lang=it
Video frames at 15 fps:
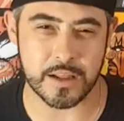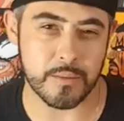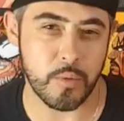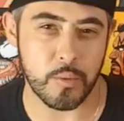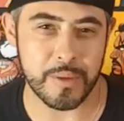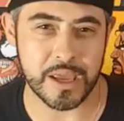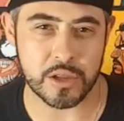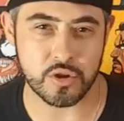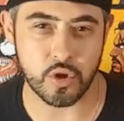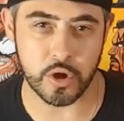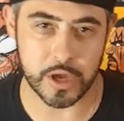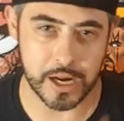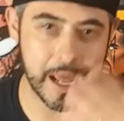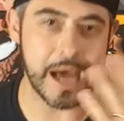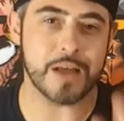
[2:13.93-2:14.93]
del momento
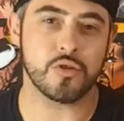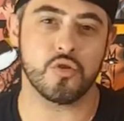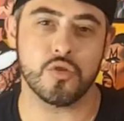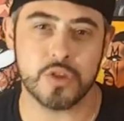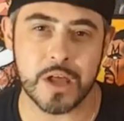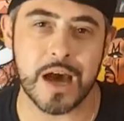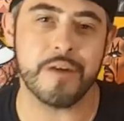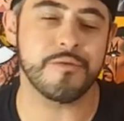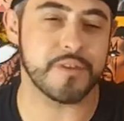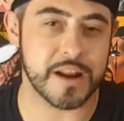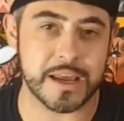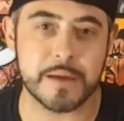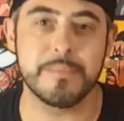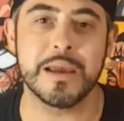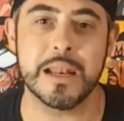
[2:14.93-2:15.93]
creato da
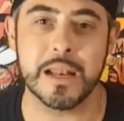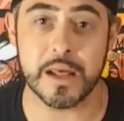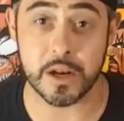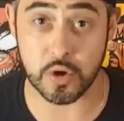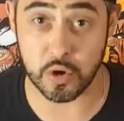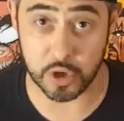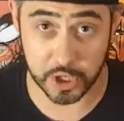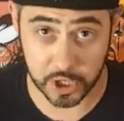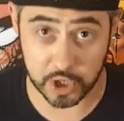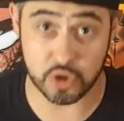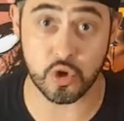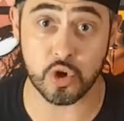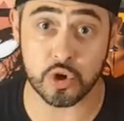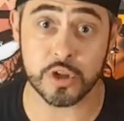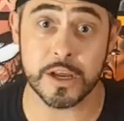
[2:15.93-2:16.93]
Frank Miller con il
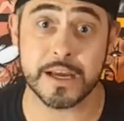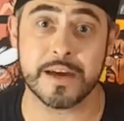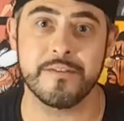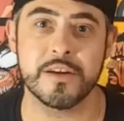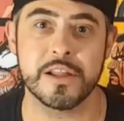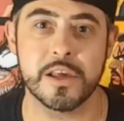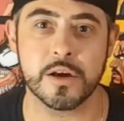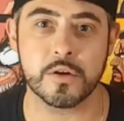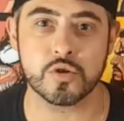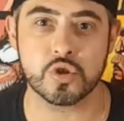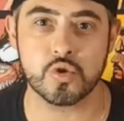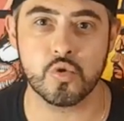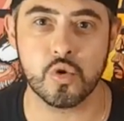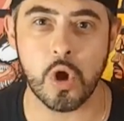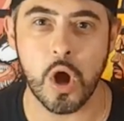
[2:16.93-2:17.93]
ritorno del Cavaliere
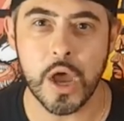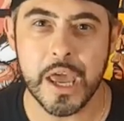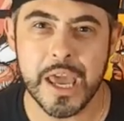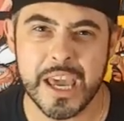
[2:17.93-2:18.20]
Oscuro